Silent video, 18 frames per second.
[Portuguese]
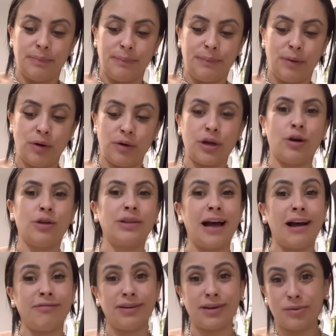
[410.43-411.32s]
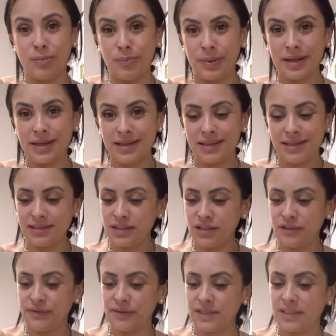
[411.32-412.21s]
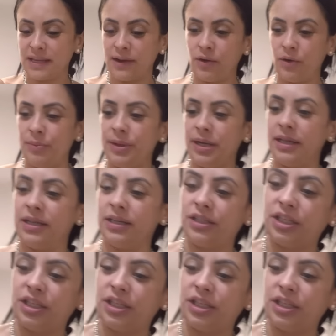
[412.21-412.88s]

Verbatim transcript: Porque eu tava com preguiça de fazer comida,